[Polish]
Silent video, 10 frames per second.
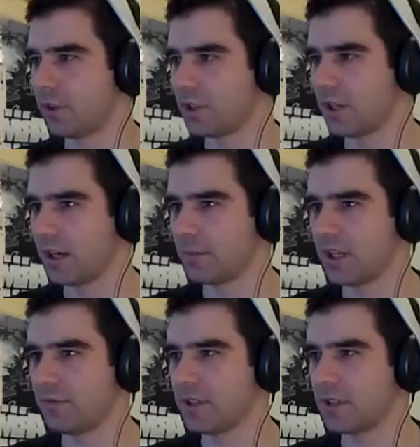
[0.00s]
koniczynka nam
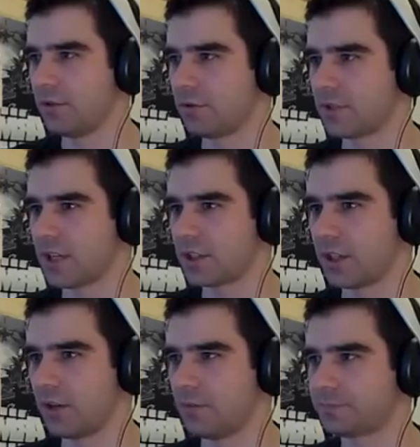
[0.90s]
daje więcej lutu z
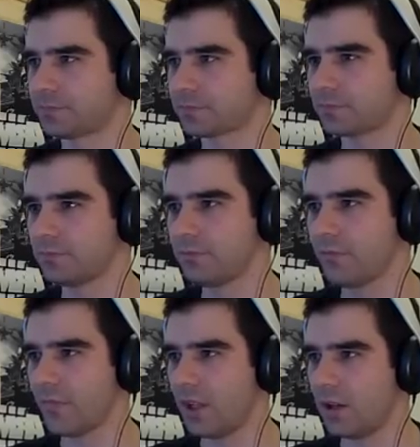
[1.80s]
każdego
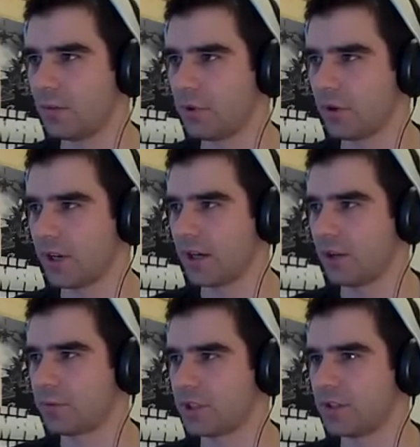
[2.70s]
y,
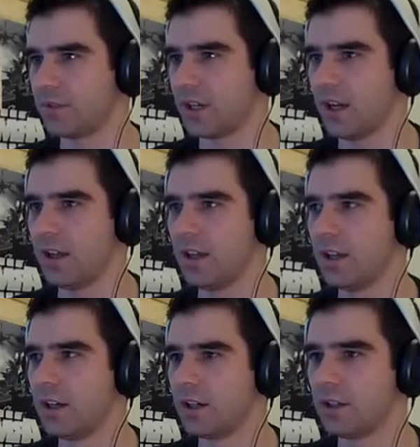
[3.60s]
pokonanego przeciwnika.
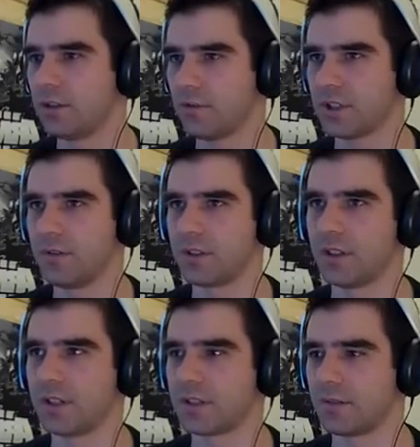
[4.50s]
I to właściwie
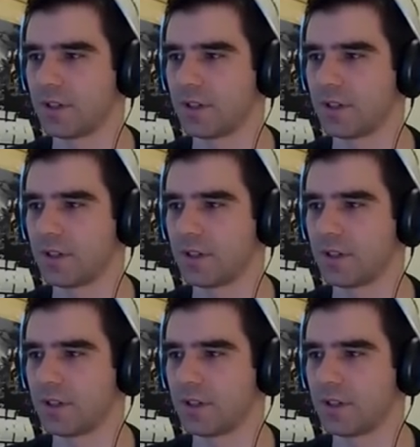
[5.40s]
tyle z tych